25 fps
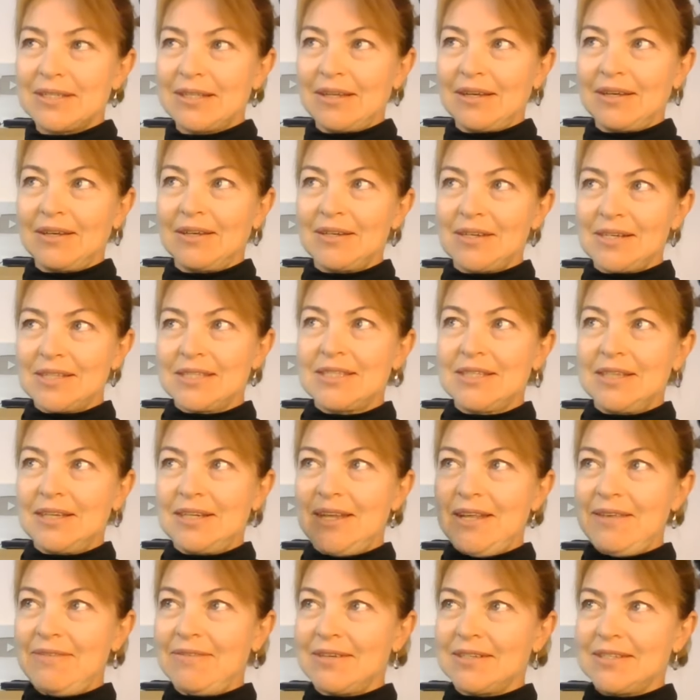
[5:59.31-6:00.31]
Так, красный
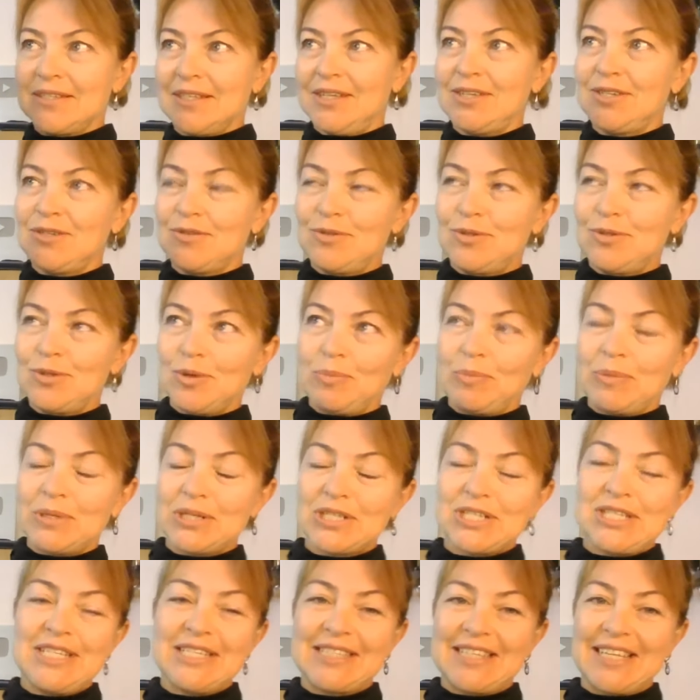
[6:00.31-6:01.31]
клевер, значит, все,
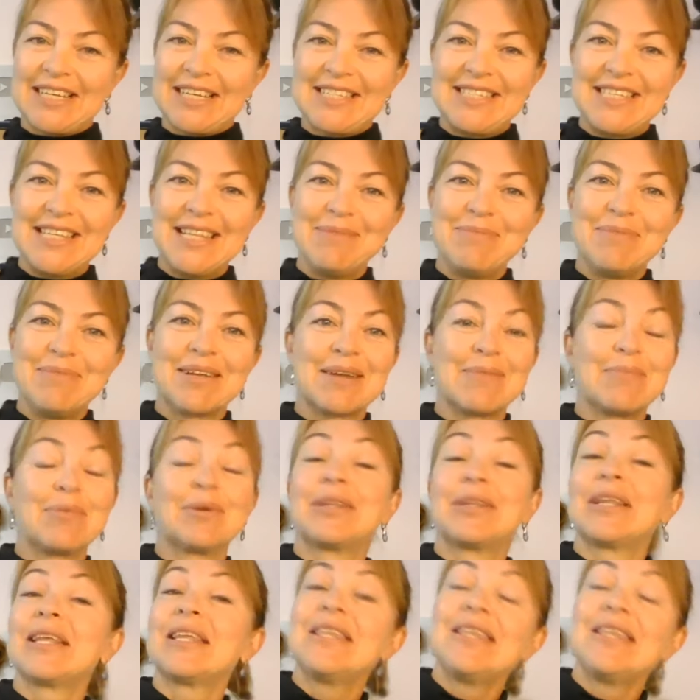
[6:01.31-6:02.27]
пошли с токсинами работать.